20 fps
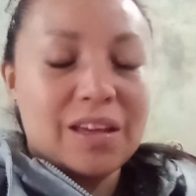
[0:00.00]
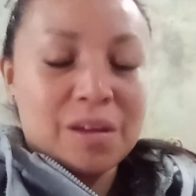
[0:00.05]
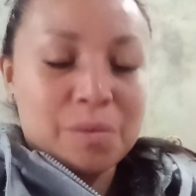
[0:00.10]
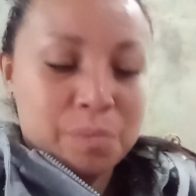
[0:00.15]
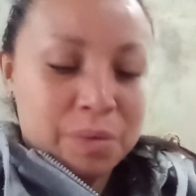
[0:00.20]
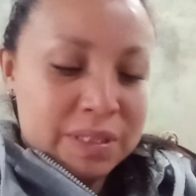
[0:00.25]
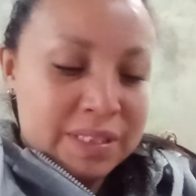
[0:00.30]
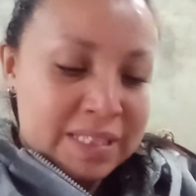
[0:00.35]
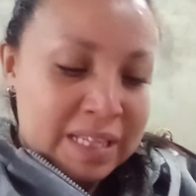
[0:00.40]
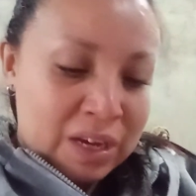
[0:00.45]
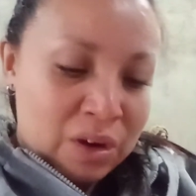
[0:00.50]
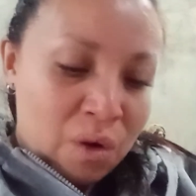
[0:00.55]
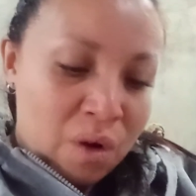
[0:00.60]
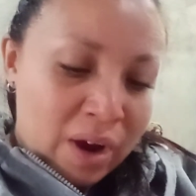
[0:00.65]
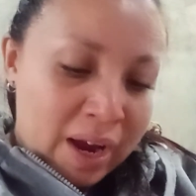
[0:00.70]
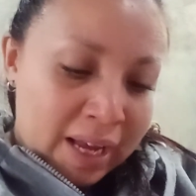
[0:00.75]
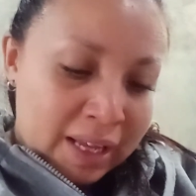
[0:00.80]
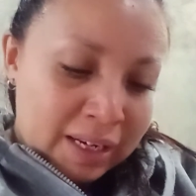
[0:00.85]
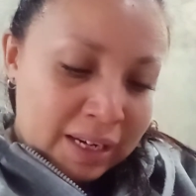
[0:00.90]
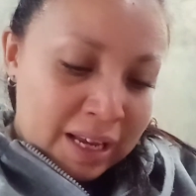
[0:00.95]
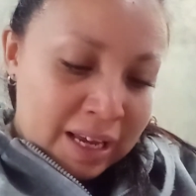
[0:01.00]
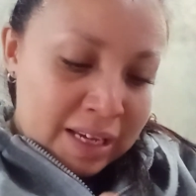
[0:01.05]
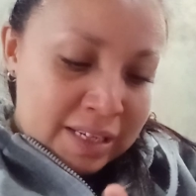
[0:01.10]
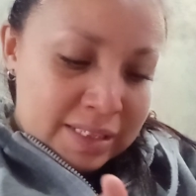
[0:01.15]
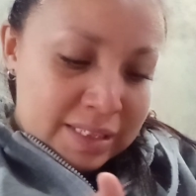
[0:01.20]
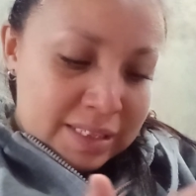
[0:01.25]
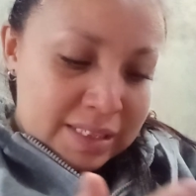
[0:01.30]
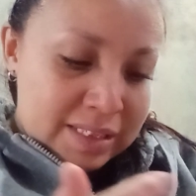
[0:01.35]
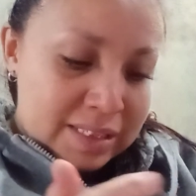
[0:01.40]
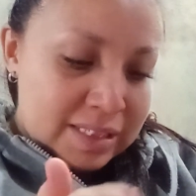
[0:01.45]
pues tengo
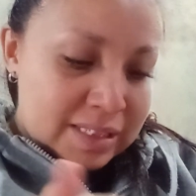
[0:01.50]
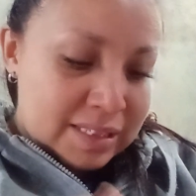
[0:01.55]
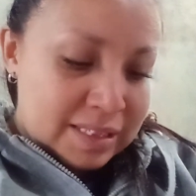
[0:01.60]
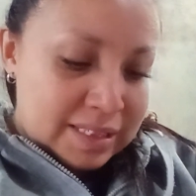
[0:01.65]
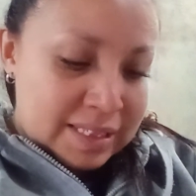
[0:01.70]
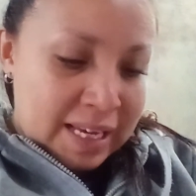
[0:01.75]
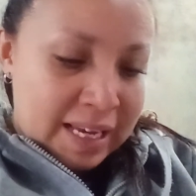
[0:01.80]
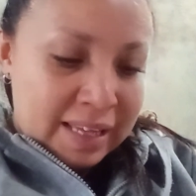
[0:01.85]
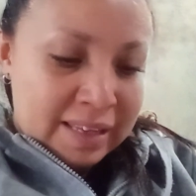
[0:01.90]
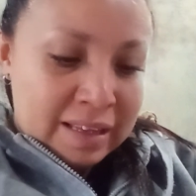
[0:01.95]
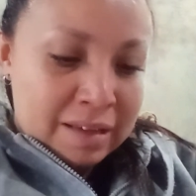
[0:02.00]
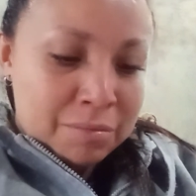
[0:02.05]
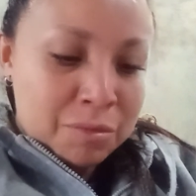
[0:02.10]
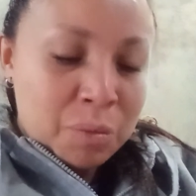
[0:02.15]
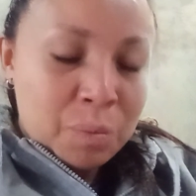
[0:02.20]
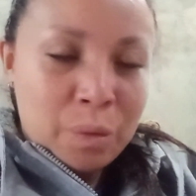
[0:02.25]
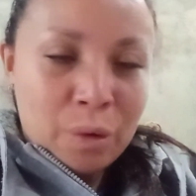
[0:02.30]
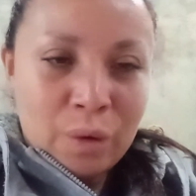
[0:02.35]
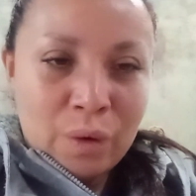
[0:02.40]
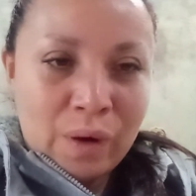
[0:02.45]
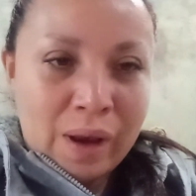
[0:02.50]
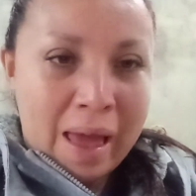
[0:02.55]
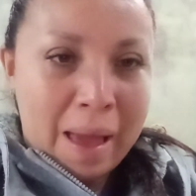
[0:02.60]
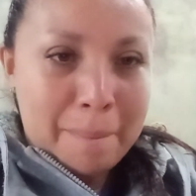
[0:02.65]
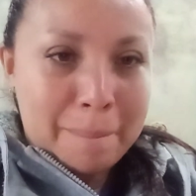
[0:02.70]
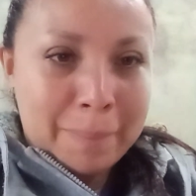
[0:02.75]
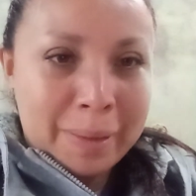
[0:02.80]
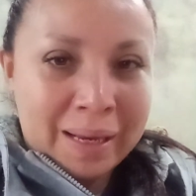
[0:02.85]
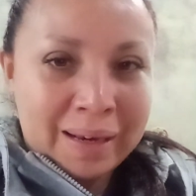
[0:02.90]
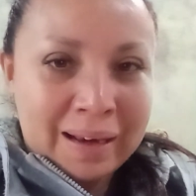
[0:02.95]
ganas de quitarme un poco
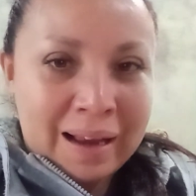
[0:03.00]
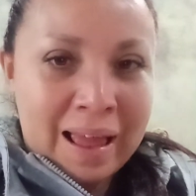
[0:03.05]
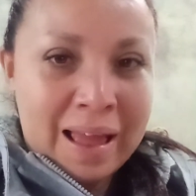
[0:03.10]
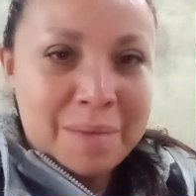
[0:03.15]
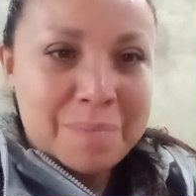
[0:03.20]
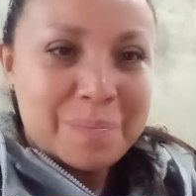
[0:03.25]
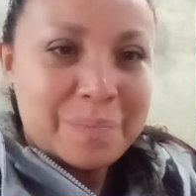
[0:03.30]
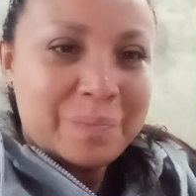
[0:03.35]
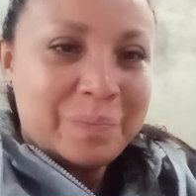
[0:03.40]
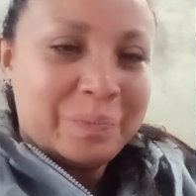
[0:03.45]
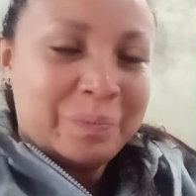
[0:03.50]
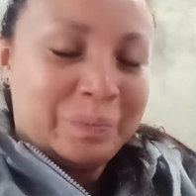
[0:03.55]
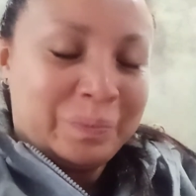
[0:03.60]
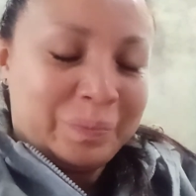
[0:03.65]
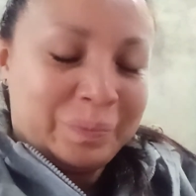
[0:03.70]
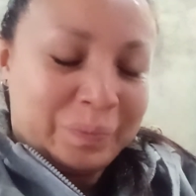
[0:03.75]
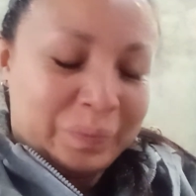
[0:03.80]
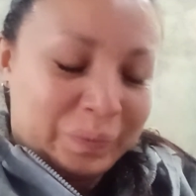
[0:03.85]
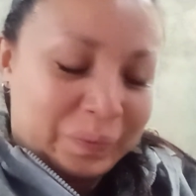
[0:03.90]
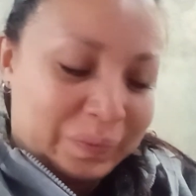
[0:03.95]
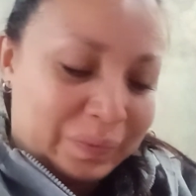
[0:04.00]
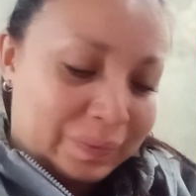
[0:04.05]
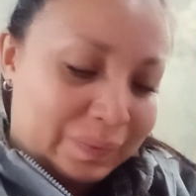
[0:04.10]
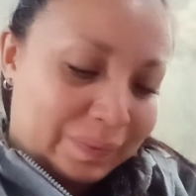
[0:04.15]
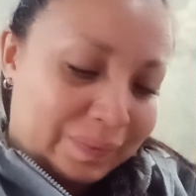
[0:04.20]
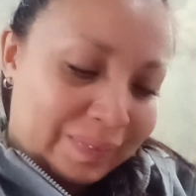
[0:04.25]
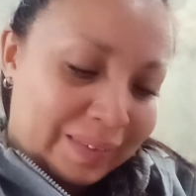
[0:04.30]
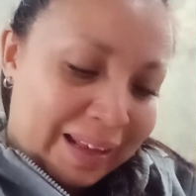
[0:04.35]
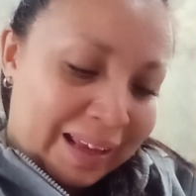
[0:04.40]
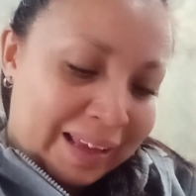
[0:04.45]
la pena
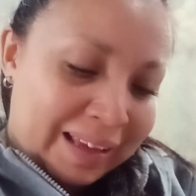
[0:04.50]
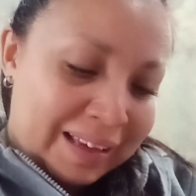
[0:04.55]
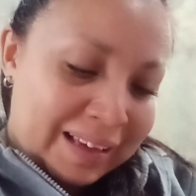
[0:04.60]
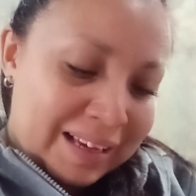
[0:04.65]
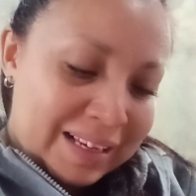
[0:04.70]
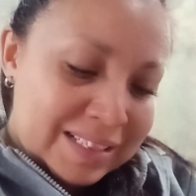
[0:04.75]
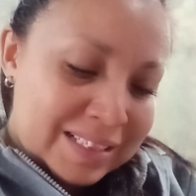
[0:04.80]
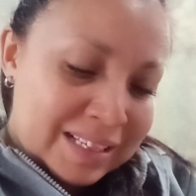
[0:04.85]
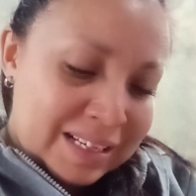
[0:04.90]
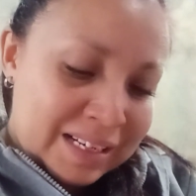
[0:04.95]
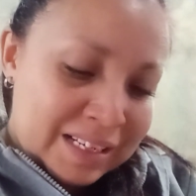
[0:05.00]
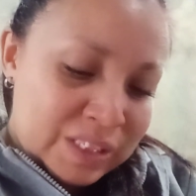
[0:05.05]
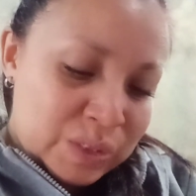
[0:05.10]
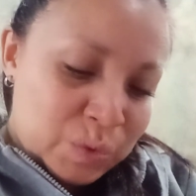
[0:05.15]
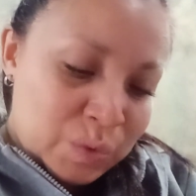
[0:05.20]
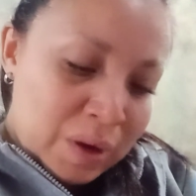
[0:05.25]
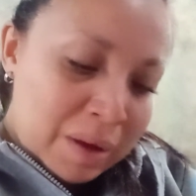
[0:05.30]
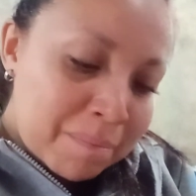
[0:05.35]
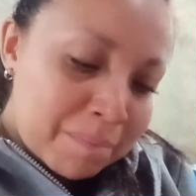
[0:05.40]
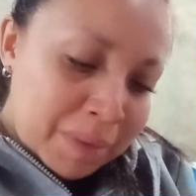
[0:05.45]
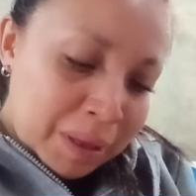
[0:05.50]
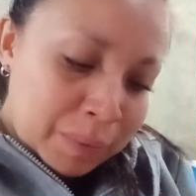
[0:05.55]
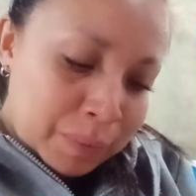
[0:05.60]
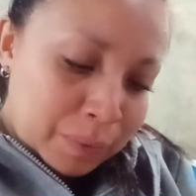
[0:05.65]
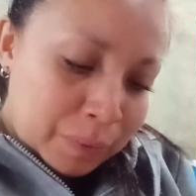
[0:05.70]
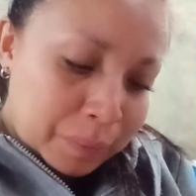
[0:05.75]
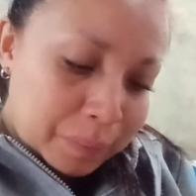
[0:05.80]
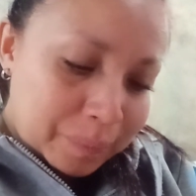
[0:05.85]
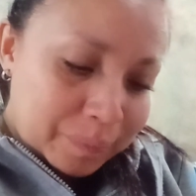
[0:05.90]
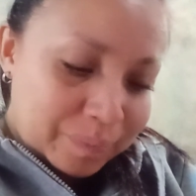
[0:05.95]
de hacerles un en
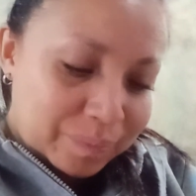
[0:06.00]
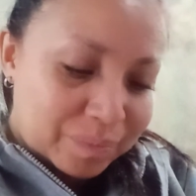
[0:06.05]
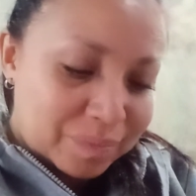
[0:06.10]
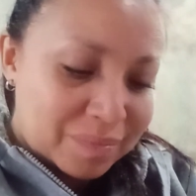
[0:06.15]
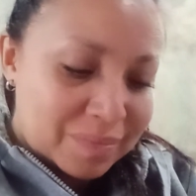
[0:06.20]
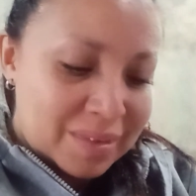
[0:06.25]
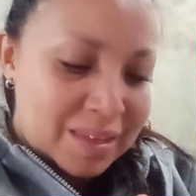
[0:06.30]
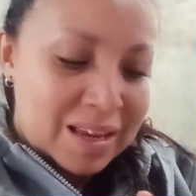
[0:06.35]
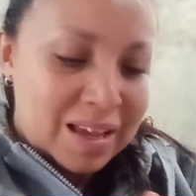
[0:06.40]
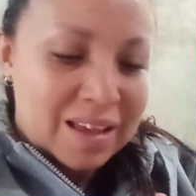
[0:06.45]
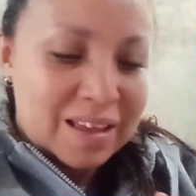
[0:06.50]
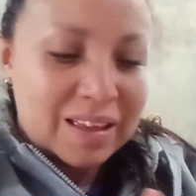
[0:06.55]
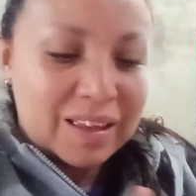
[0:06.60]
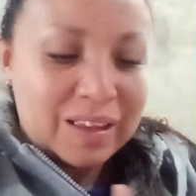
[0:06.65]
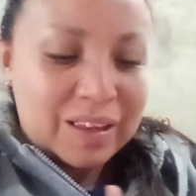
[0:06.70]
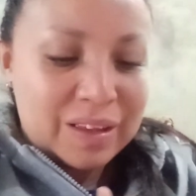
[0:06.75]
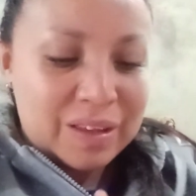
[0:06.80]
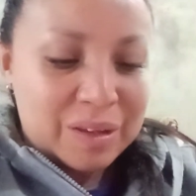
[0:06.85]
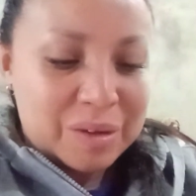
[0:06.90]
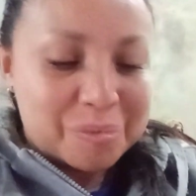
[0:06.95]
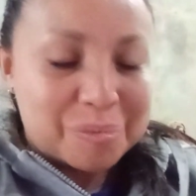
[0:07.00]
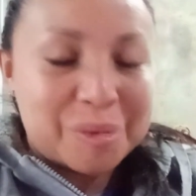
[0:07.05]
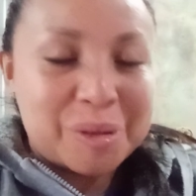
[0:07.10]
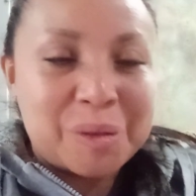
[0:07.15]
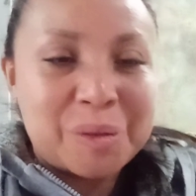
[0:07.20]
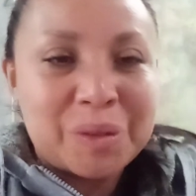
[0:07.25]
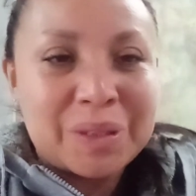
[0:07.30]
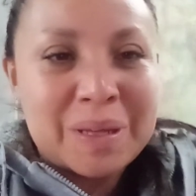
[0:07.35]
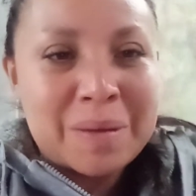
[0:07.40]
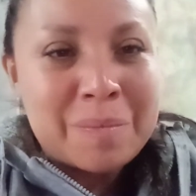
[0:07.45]
vivo.
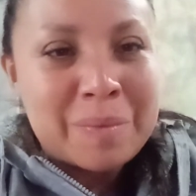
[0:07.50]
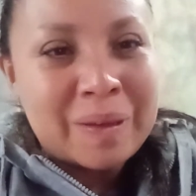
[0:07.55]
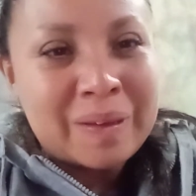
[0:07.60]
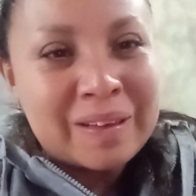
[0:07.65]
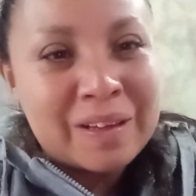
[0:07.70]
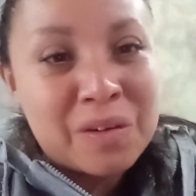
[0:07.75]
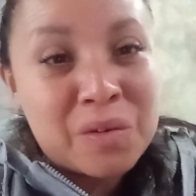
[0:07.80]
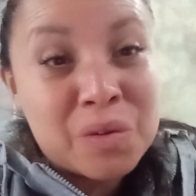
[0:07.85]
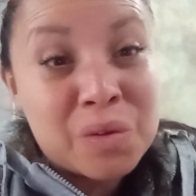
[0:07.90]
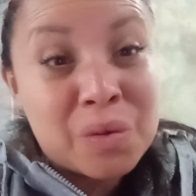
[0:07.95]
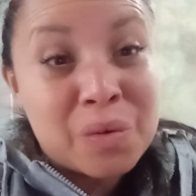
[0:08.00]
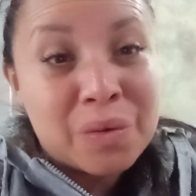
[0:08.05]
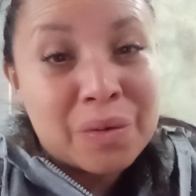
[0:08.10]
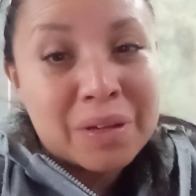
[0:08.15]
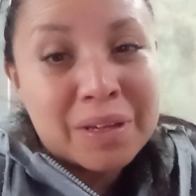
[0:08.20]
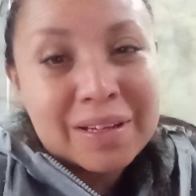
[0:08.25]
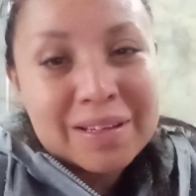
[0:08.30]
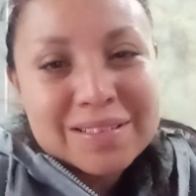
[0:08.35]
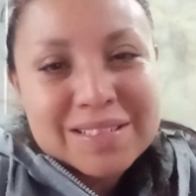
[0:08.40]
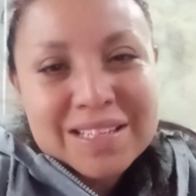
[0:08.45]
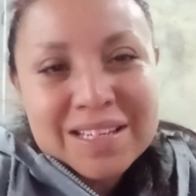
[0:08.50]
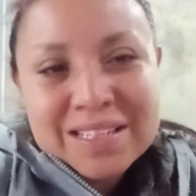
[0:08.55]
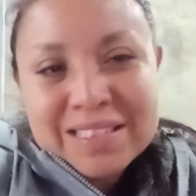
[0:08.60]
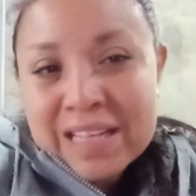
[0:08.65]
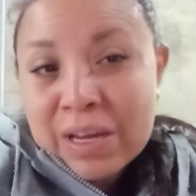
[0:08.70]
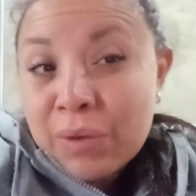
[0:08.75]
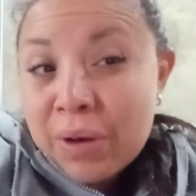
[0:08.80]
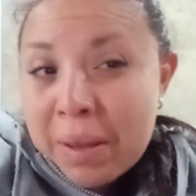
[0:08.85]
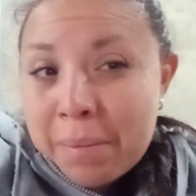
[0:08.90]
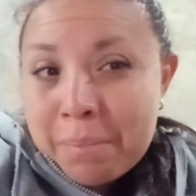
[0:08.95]
Pero también digo yo, y si les
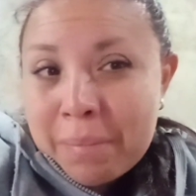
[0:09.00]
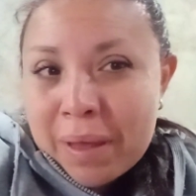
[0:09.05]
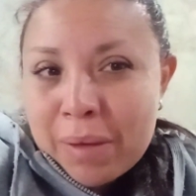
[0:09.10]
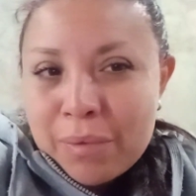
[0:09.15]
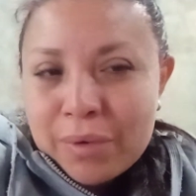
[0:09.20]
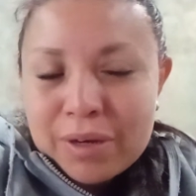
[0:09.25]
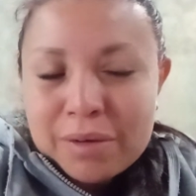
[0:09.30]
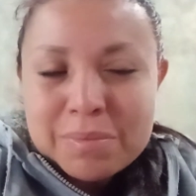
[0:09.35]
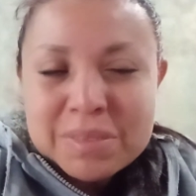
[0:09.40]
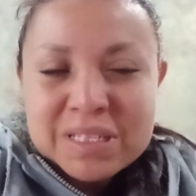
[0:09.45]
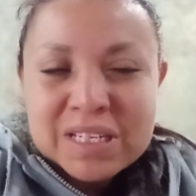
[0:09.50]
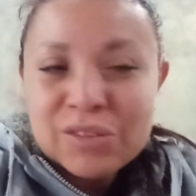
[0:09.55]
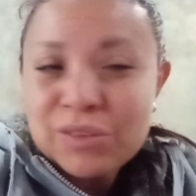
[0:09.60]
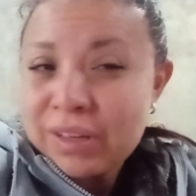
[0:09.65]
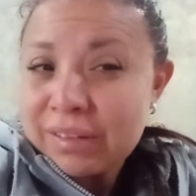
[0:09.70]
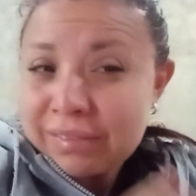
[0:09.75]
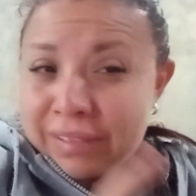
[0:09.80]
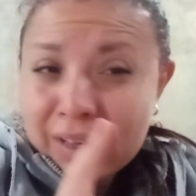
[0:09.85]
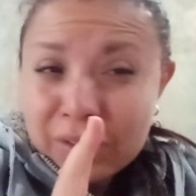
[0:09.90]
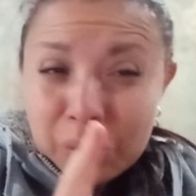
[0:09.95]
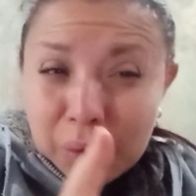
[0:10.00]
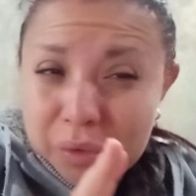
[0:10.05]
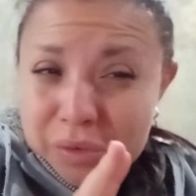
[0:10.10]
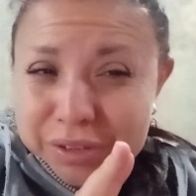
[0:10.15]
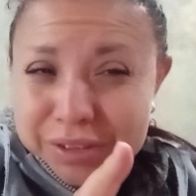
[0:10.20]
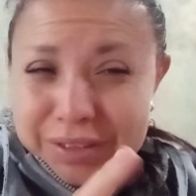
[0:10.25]
hago en vivo y no me se conectan dos.